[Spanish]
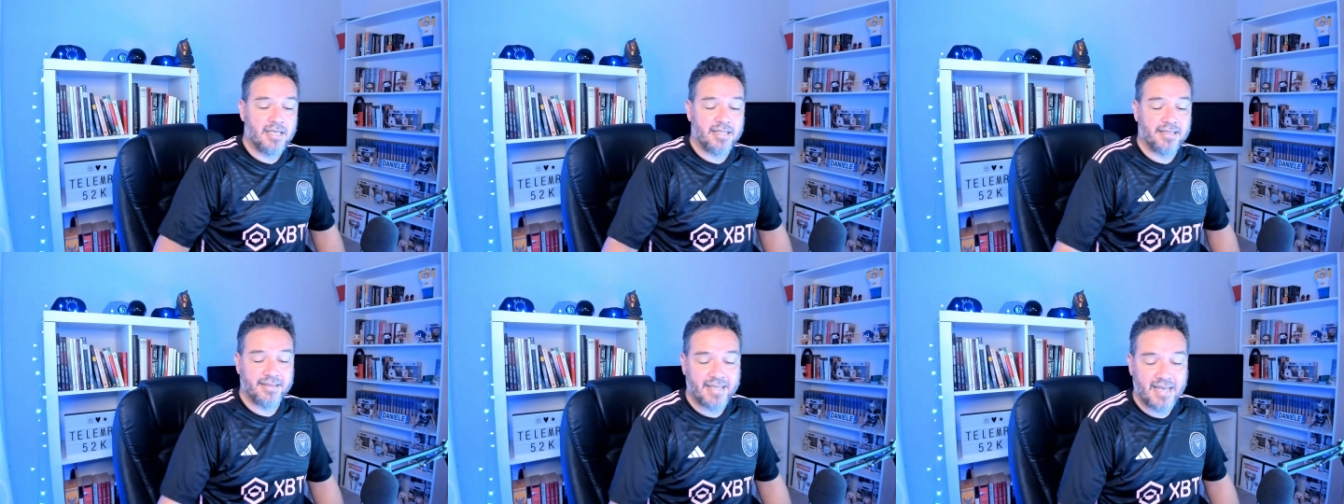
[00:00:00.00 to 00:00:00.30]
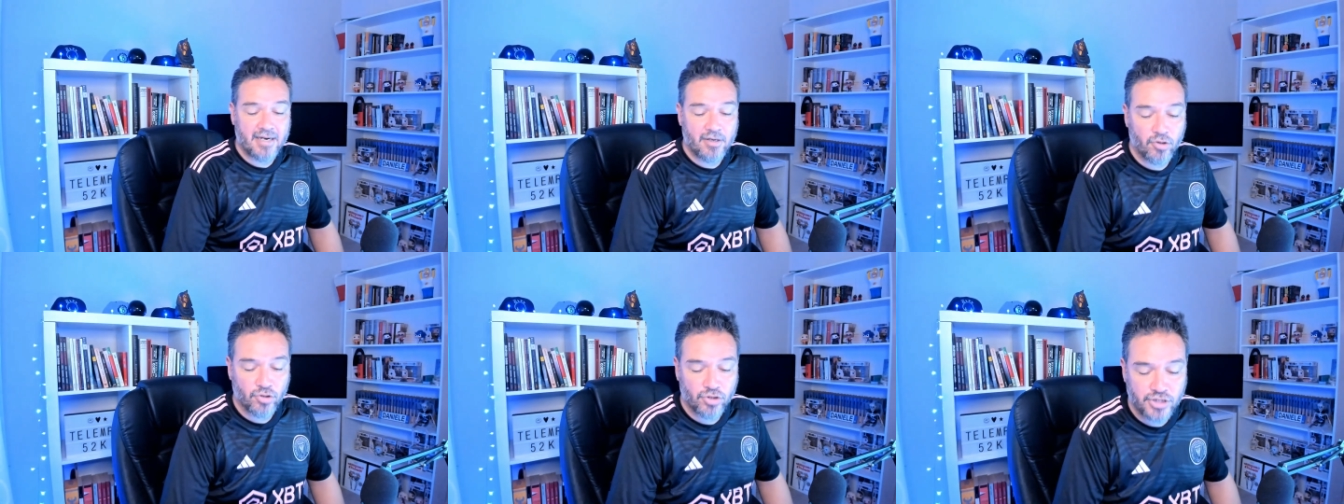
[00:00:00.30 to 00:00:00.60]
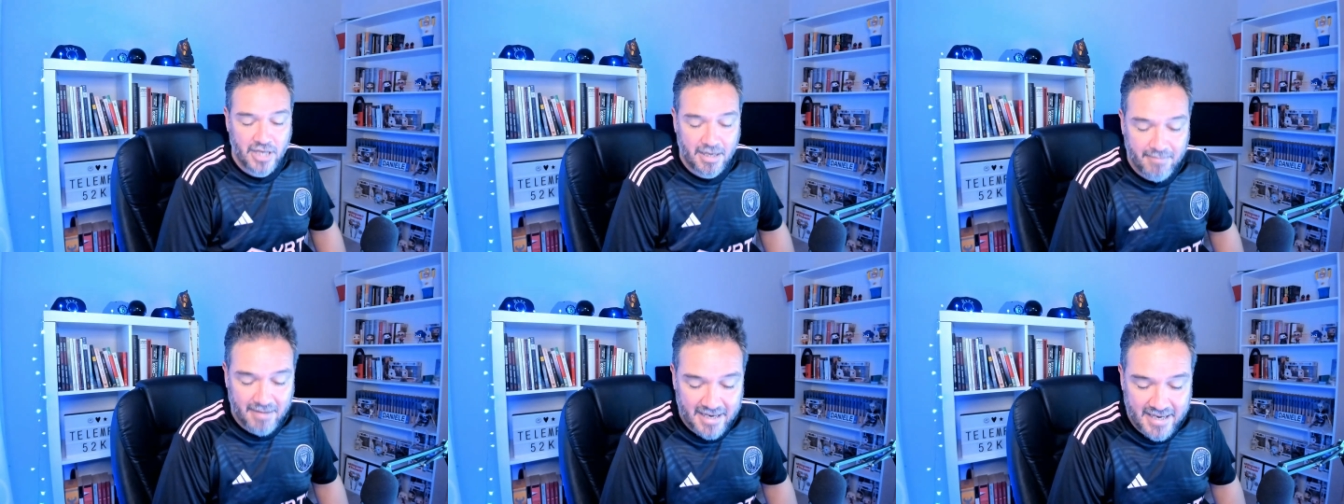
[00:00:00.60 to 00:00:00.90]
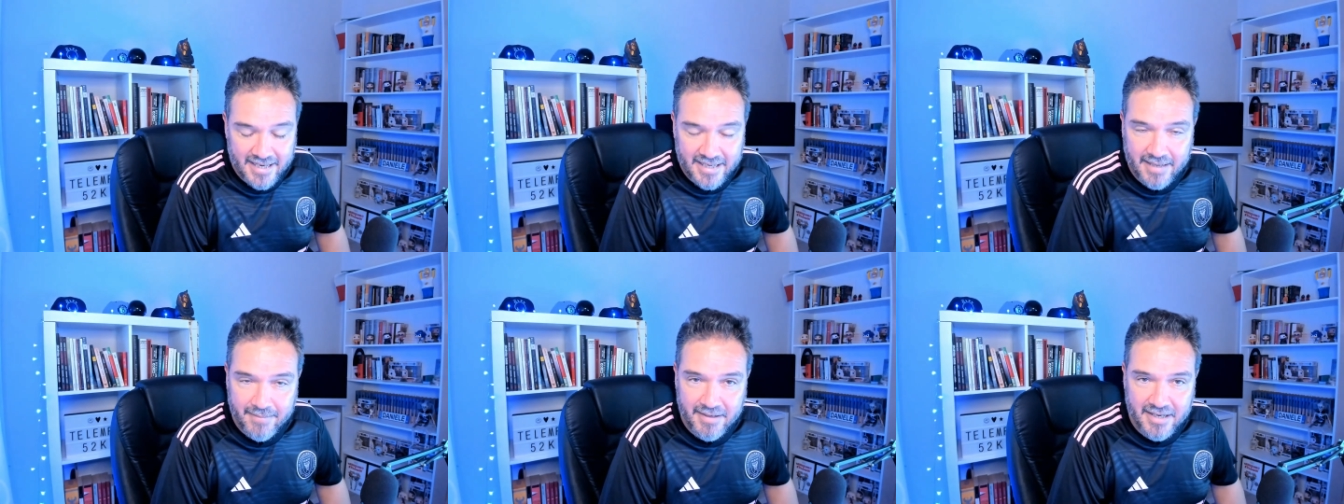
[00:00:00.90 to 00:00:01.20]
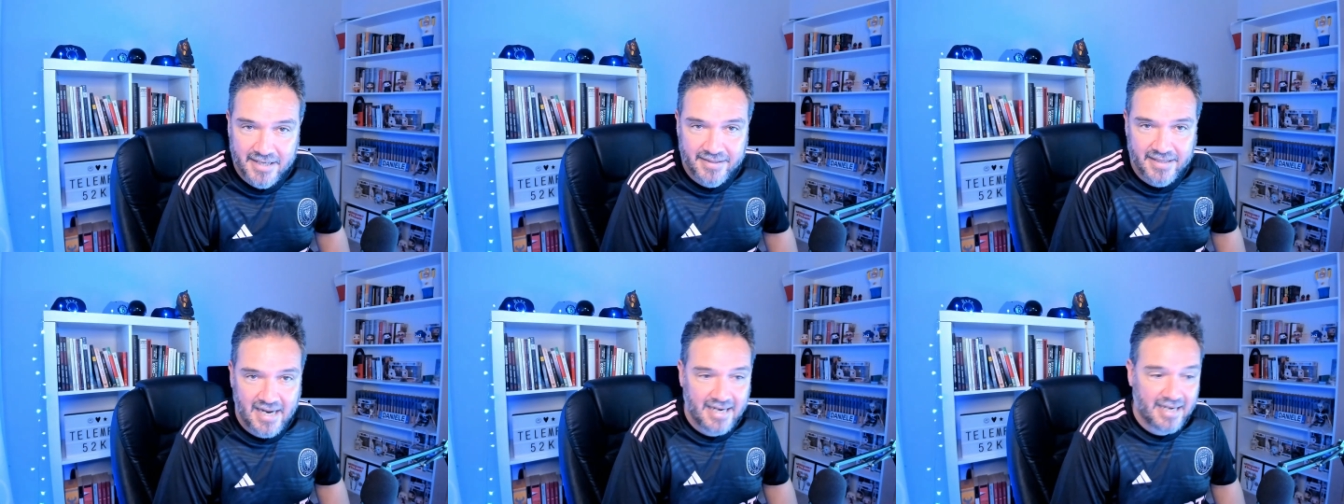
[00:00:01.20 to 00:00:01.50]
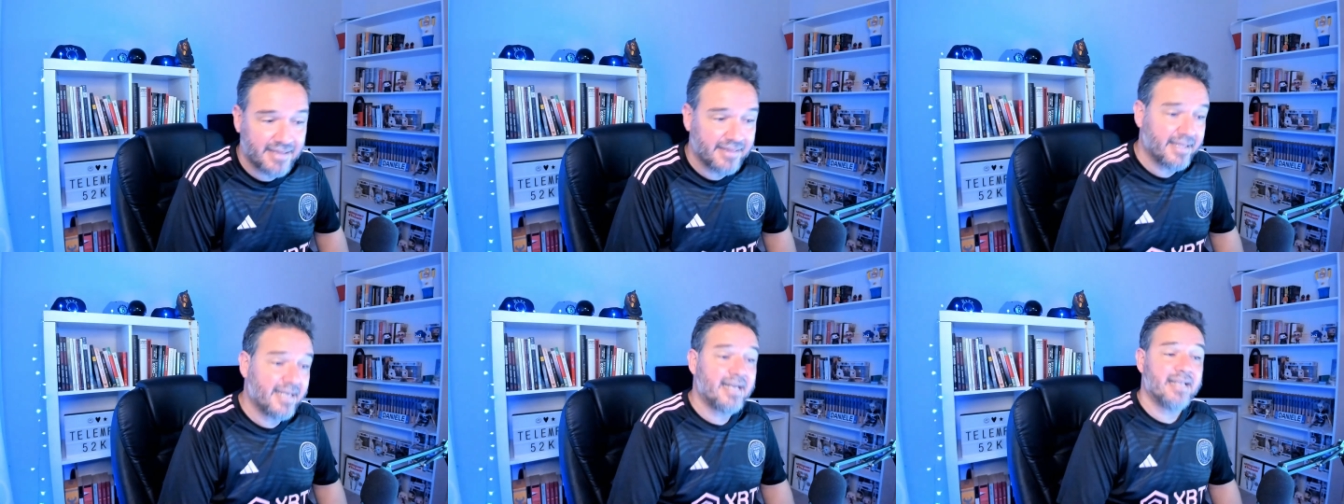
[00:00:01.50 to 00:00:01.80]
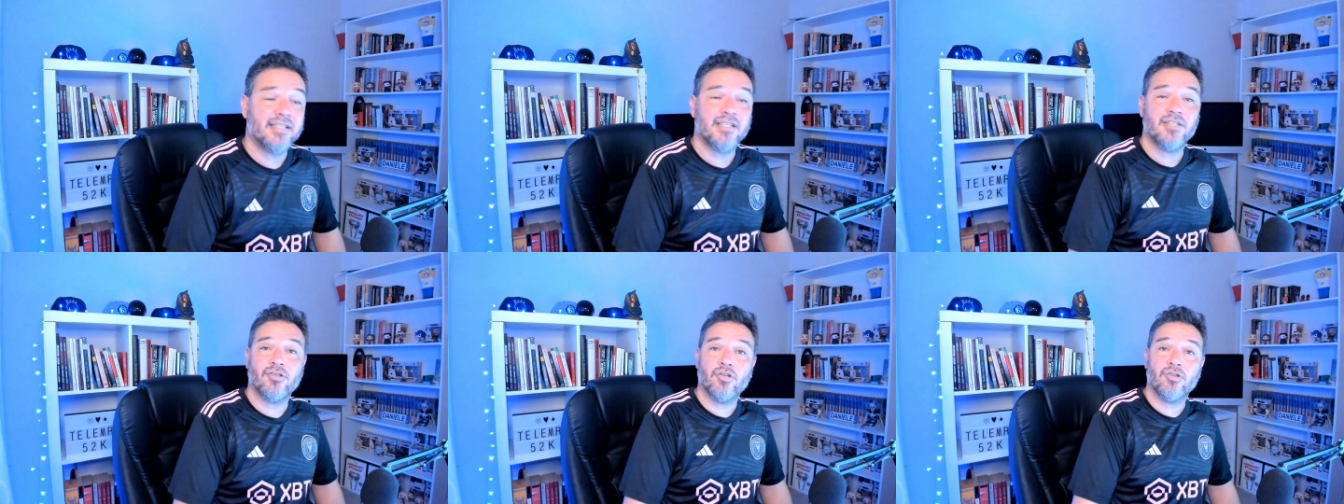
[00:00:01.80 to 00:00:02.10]
de los chavales que vienen de la cantera
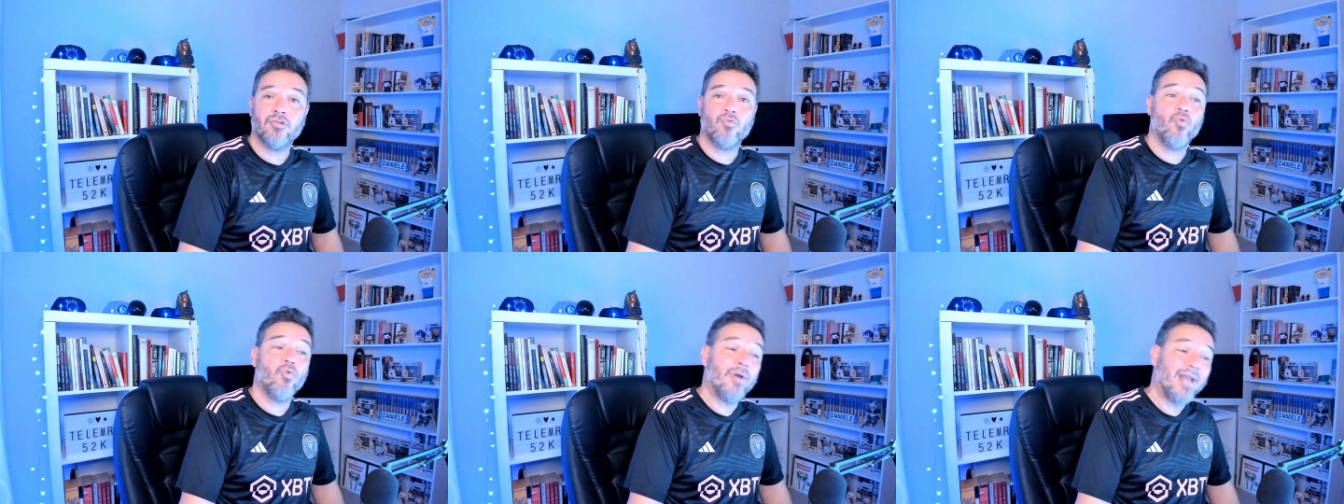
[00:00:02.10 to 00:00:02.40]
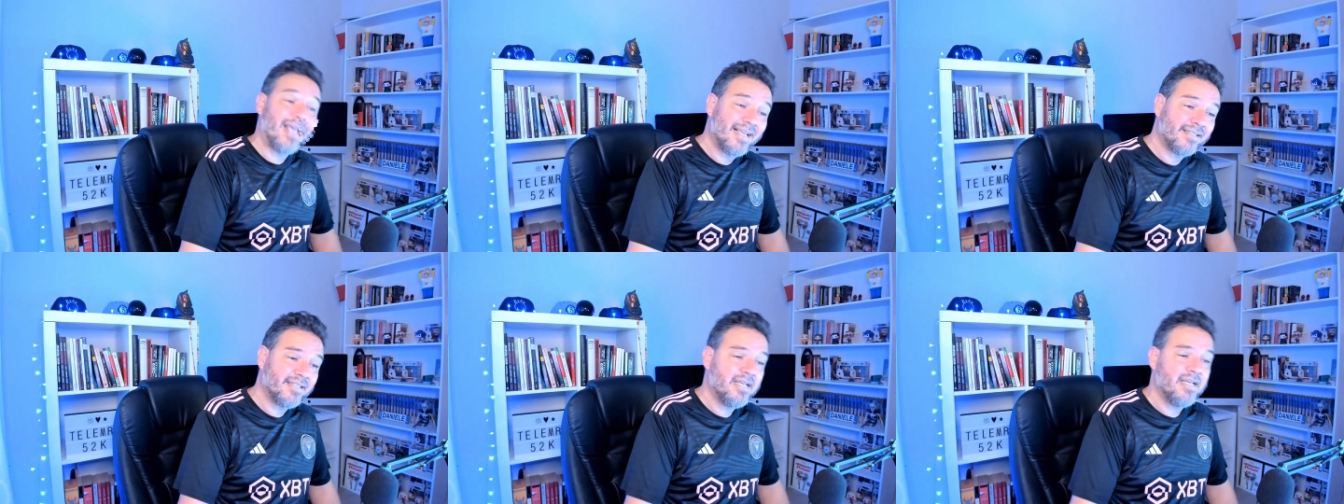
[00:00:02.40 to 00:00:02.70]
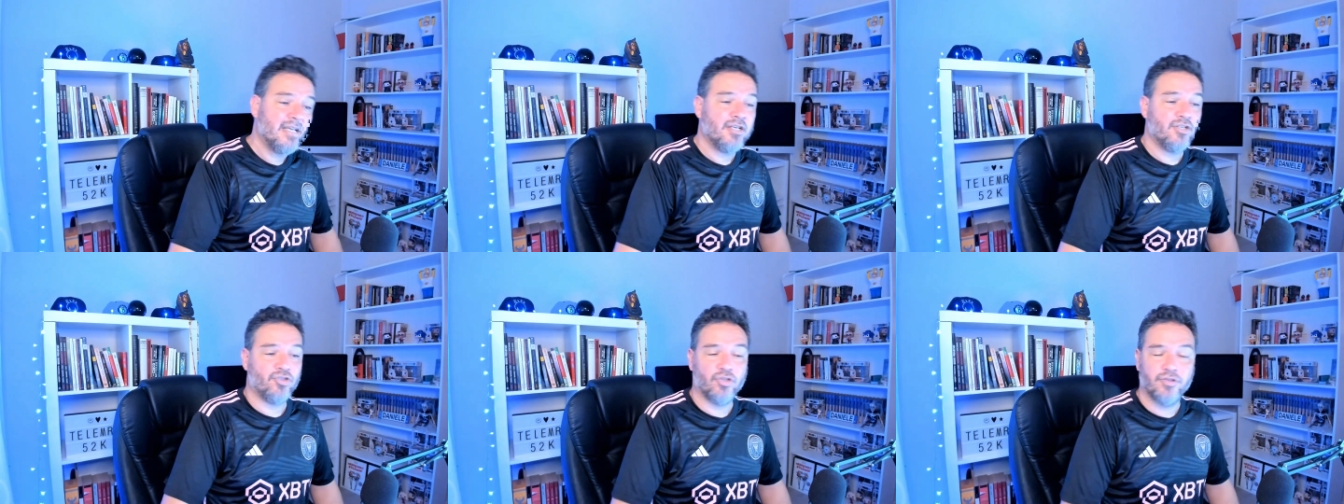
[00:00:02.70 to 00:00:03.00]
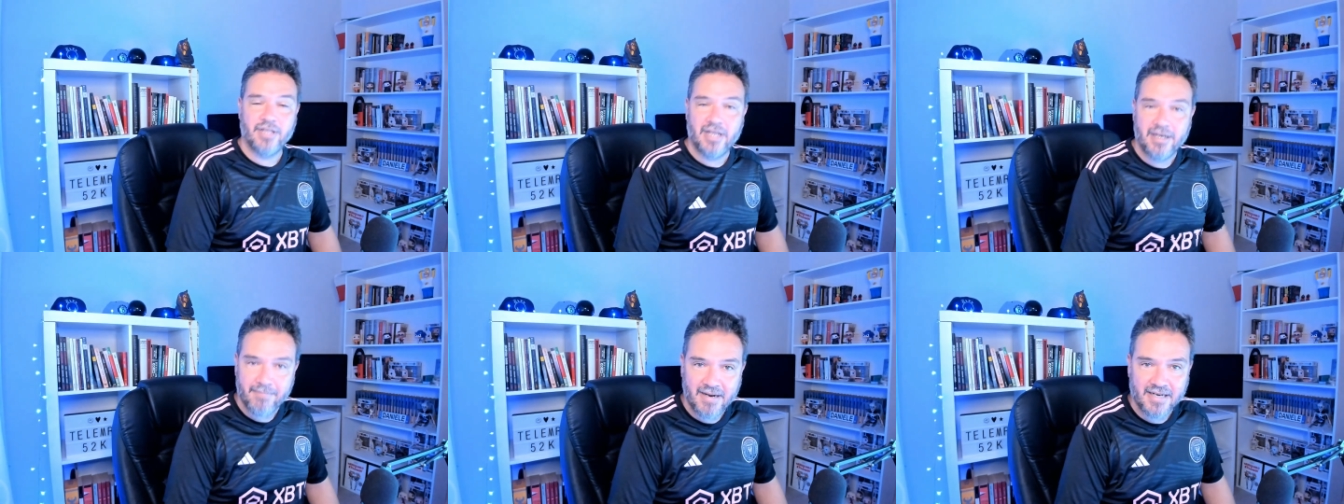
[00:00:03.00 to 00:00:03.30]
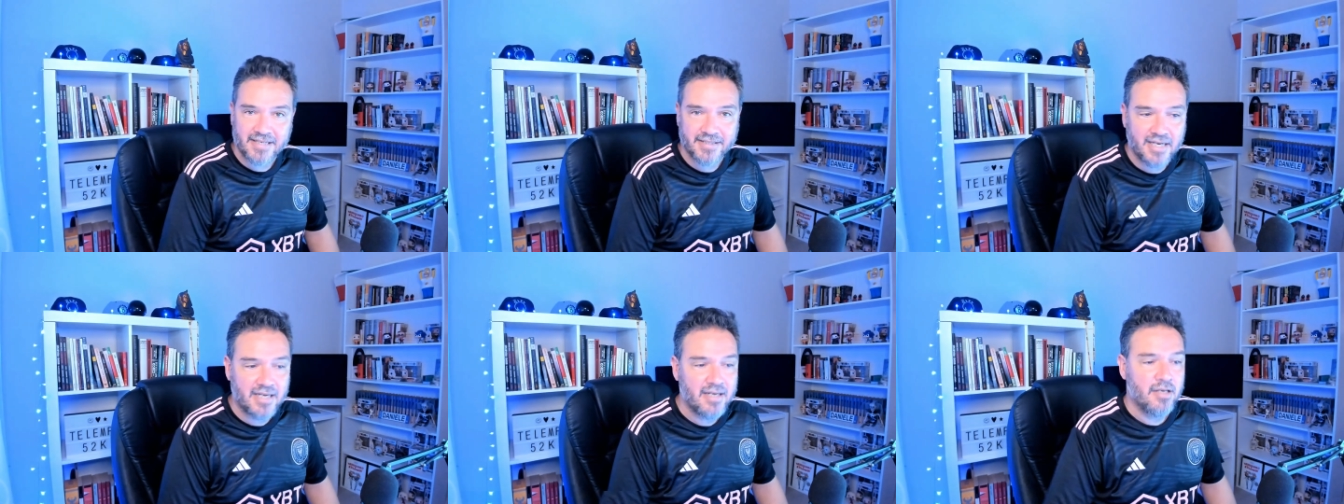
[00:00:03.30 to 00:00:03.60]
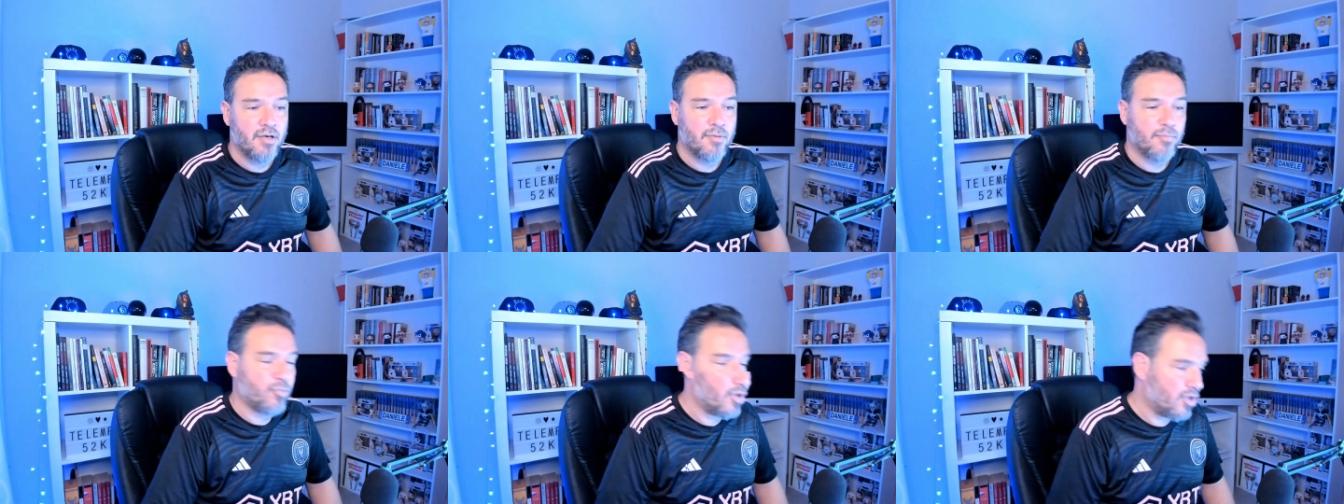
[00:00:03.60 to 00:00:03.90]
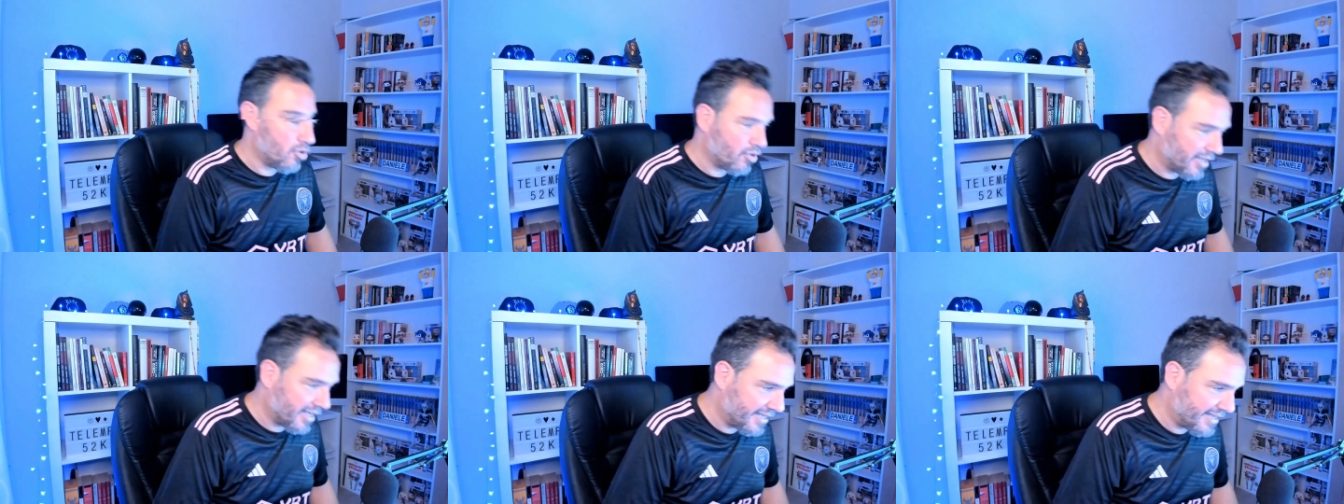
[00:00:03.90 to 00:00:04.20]
y si son culés, son del Barça,
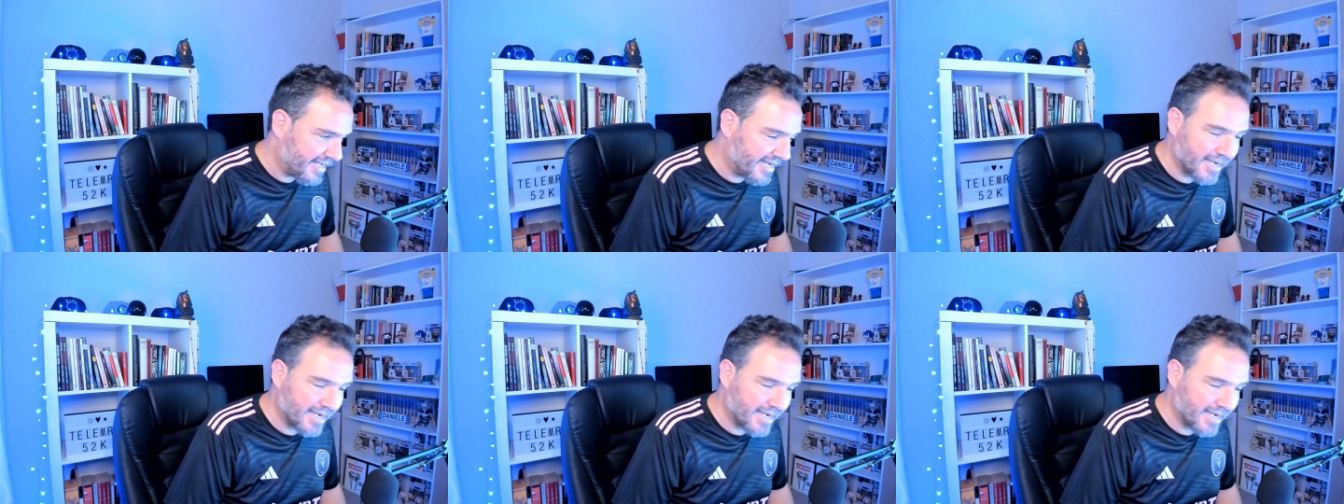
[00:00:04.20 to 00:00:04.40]
pues lo critican